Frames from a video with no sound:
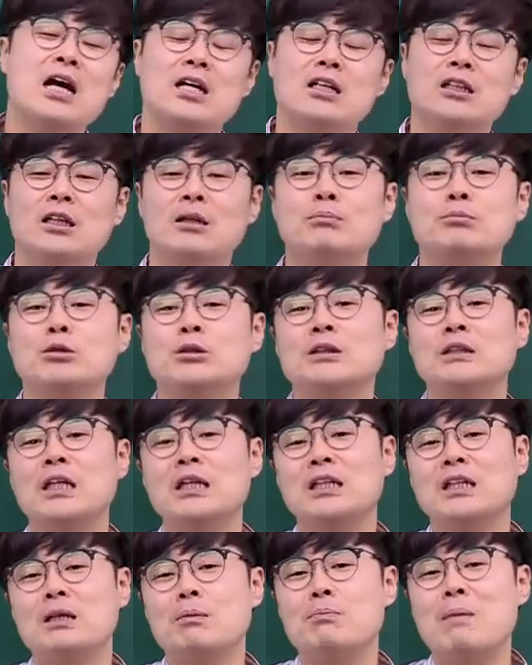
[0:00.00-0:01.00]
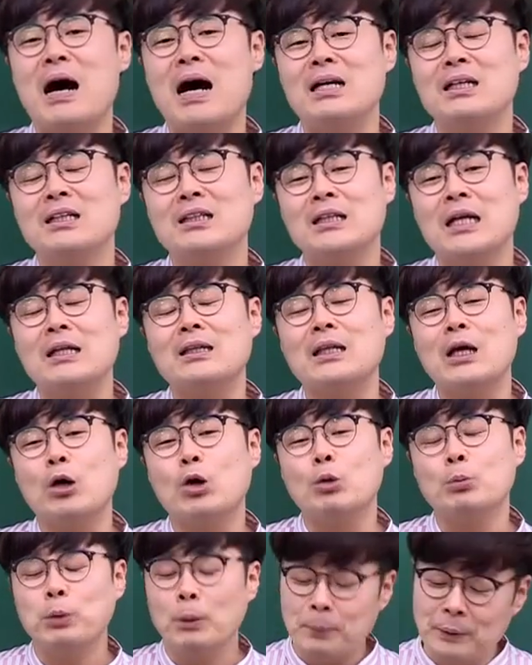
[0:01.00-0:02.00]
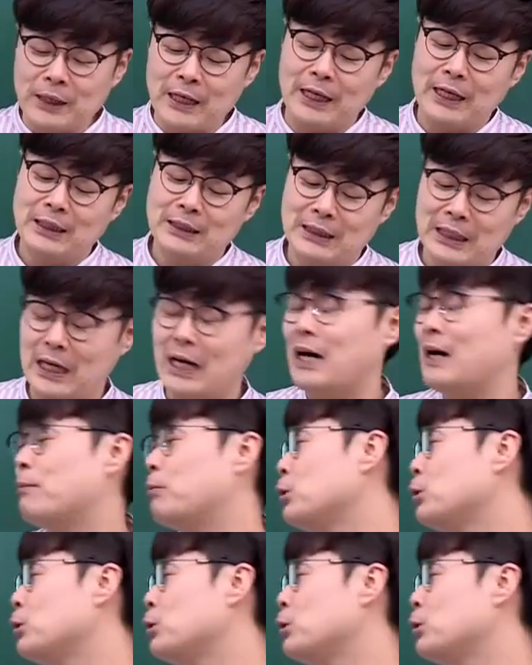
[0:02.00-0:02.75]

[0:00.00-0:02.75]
그런 문제들이 많이 냈다고 봅니다. 자,